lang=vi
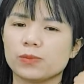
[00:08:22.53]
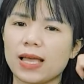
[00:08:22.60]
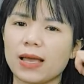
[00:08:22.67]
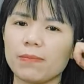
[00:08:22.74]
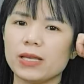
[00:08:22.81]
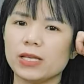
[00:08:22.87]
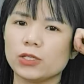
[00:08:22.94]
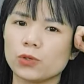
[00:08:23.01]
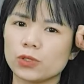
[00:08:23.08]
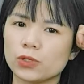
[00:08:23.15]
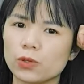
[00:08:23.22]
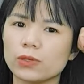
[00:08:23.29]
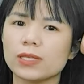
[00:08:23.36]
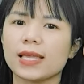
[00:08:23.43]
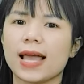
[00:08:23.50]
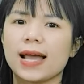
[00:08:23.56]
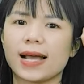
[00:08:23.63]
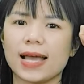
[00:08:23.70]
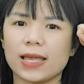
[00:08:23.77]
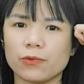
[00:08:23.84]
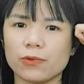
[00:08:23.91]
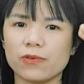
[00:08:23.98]
chúng ta bị chuột rút thì
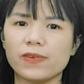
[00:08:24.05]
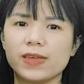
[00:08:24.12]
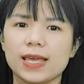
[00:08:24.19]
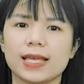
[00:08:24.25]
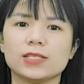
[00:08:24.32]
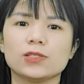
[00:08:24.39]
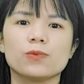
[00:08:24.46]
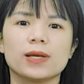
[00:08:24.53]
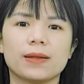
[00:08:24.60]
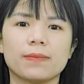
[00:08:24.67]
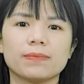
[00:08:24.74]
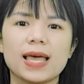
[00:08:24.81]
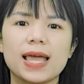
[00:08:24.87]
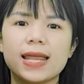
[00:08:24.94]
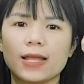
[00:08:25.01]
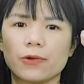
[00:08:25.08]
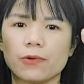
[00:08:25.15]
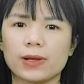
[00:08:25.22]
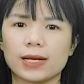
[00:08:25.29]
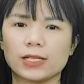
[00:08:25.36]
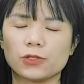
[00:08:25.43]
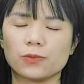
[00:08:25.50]
hàng ngày quý vị hãy dùng cái nắm tay này
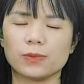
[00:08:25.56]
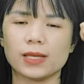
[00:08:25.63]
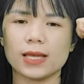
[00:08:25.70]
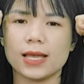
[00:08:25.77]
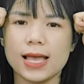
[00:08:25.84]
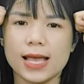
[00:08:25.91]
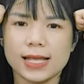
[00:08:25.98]
hoặc là chúng ta